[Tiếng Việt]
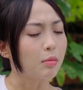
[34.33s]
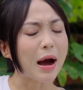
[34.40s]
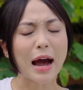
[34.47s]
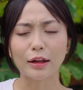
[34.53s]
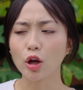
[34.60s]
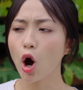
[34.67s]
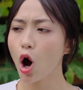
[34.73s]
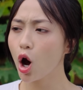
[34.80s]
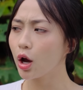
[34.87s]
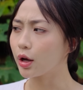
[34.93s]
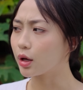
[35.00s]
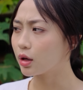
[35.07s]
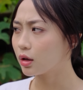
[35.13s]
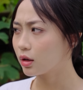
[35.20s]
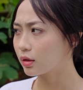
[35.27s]
Mà
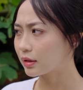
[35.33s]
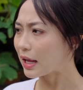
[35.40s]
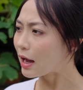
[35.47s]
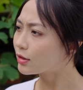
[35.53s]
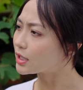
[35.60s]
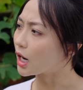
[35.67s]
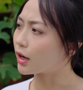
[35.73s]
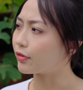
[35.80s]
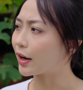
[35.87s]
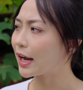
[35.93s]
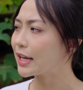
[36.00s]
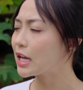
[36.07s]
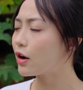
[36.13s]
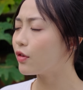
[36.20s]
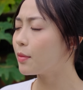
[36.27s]
thôi Tao chẳng cần phải
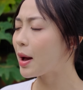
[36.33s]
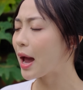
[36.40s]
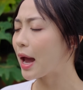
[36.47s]
cách nhau với